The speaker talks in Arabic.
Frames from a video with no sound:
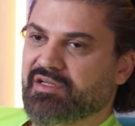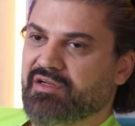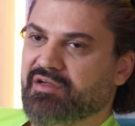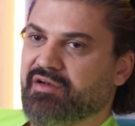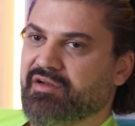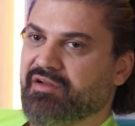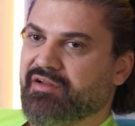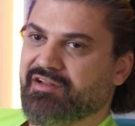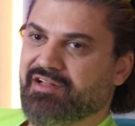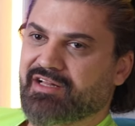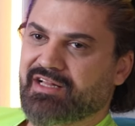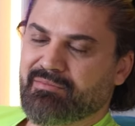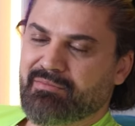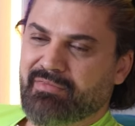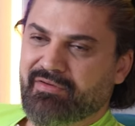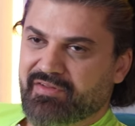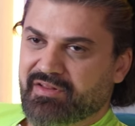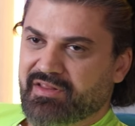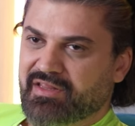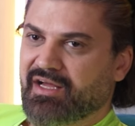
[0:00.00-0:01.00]
القرارات
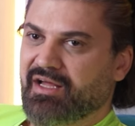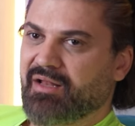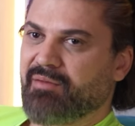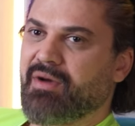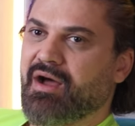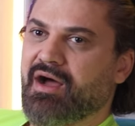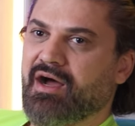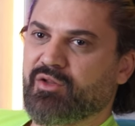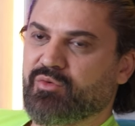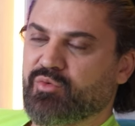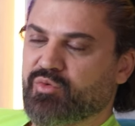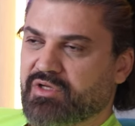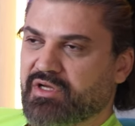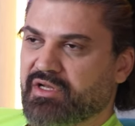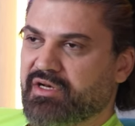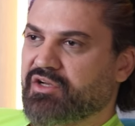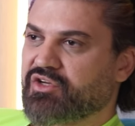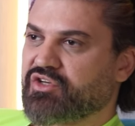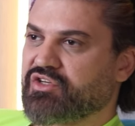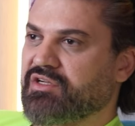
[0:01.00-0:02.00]
لما فتنا على المعهد
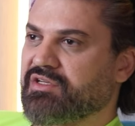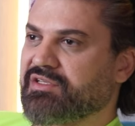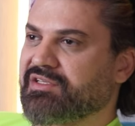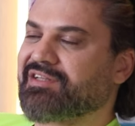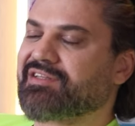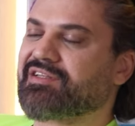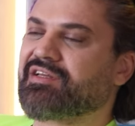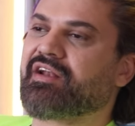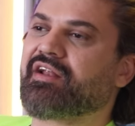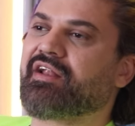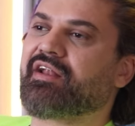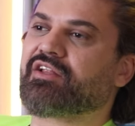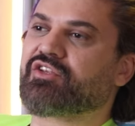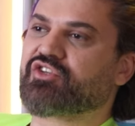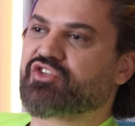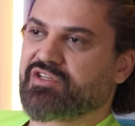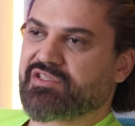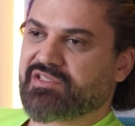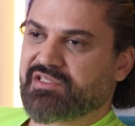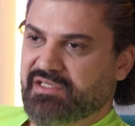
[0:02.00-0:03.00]
وتخرجنا صارت قرارات
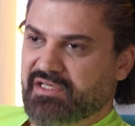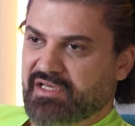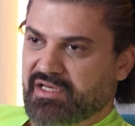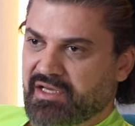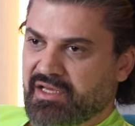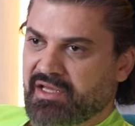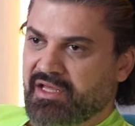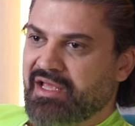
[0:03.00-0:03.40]
شخصيه